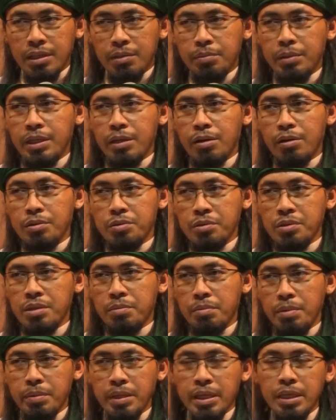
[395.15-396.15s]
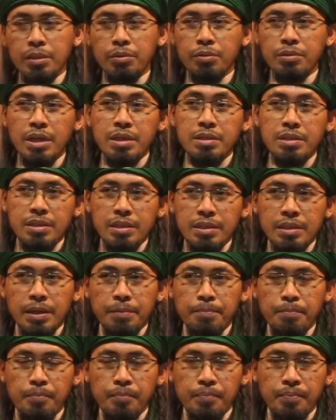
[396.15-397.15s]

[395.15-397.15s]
Kata baginda Rasul sampai begitu janjinya.